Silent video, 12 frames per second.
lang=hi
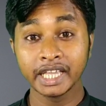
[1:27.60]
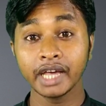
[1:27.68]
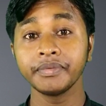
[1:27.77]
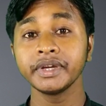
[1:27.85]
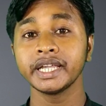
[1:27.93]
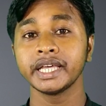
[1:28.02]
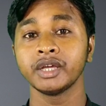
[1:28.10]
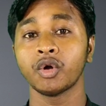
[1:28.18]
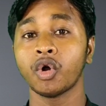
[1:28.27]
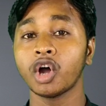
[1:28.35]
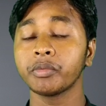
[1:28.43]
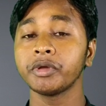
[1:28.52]
ये भी नहीं
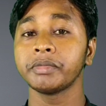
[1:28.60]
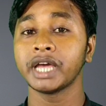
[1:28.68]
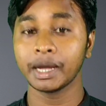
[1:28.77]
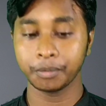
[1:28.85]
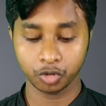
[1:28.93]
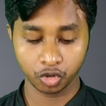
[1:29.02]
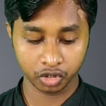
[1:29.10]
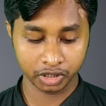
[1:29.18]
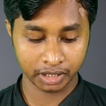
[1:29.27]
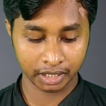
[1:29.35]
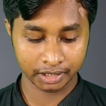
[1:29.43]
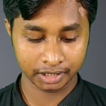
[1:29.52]
और भी मैं आप लोगों को
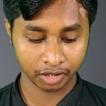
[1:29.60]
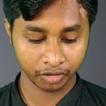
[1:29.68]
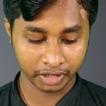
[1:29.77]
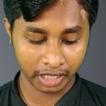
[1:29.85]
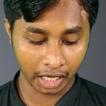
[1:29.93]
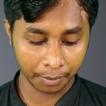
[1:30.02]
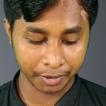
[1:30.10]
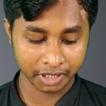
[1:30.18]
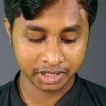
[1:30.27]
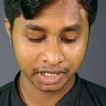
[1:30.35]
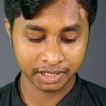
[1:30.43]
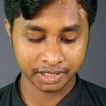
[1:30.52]
दिखा देता हूँ यहाँ
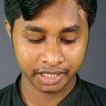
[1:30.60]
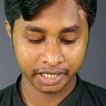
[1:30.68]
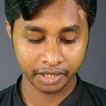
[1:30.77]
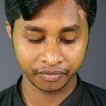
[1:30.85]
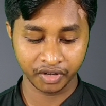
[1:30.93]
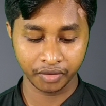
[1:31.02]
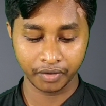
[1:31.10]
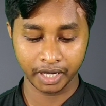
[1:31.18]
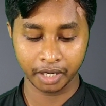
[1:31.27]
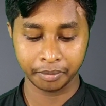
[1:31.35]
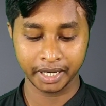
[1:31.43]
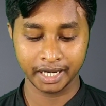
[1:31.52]
पर सर्च करेंगे फ्री
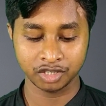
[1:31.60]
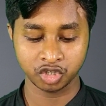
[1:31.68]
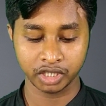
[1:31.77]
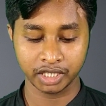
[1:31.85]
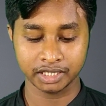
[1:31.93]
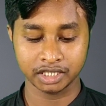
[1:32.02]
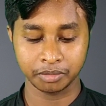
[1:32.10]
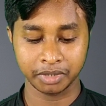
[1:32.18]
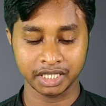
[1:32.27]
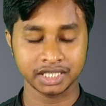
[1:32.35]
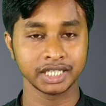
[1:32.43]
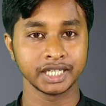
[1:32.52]
फायर में हेडसॉट कैसे
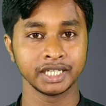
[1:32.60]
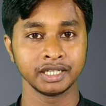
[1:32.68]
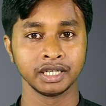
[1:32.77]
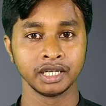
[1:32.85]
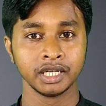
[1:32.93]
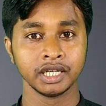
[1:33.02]
हमारे सेटिंग